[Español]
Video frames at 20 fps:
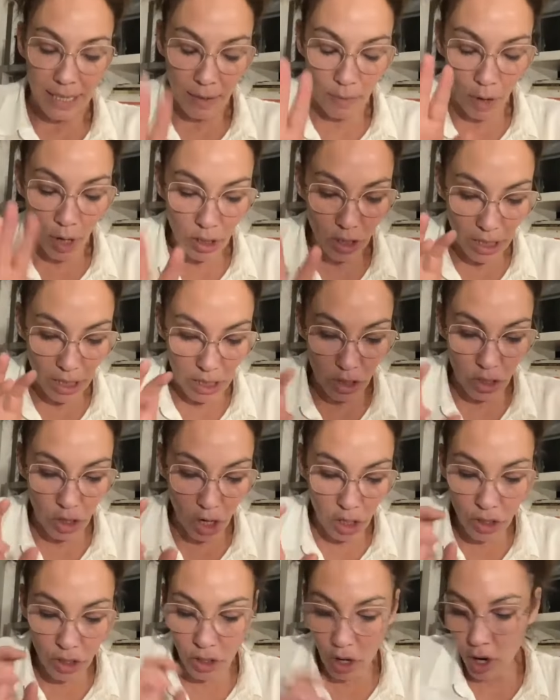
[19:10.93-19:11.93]
vos, si yo
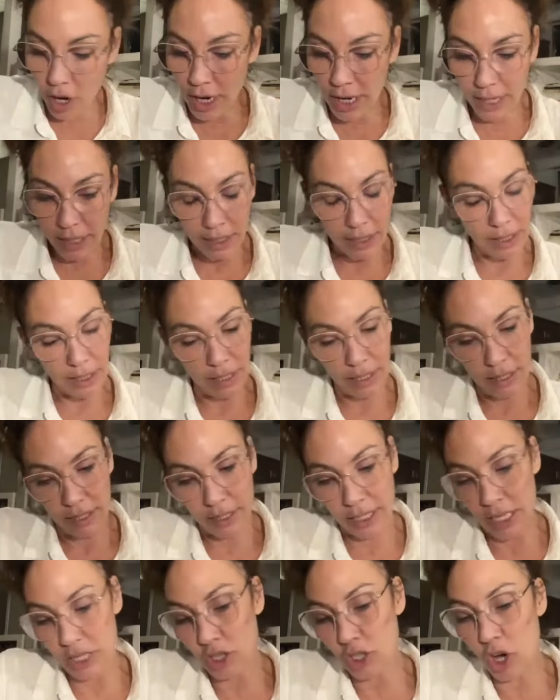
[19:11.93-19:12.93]
soy,
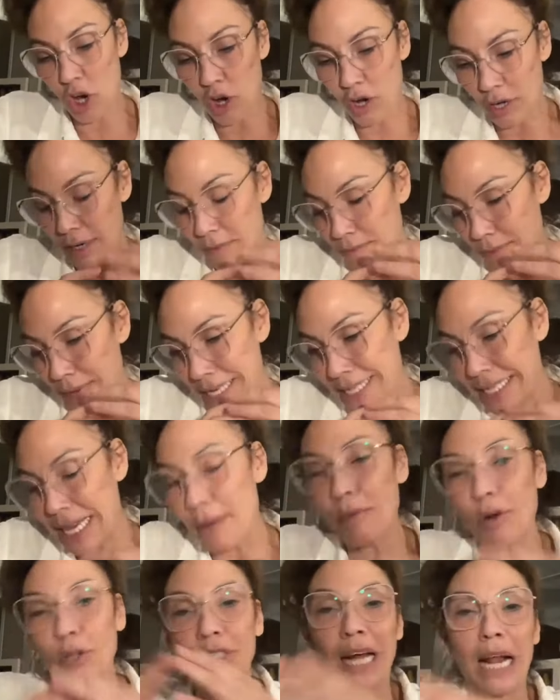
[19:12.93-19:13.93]
yo
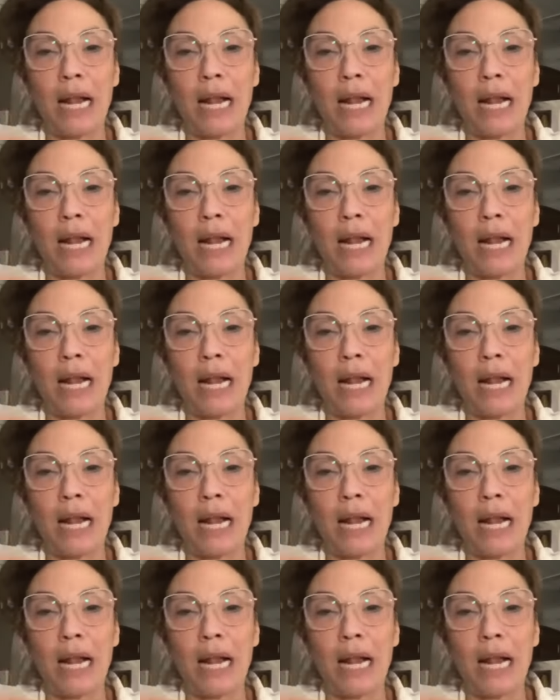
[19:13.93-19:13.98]
estamos...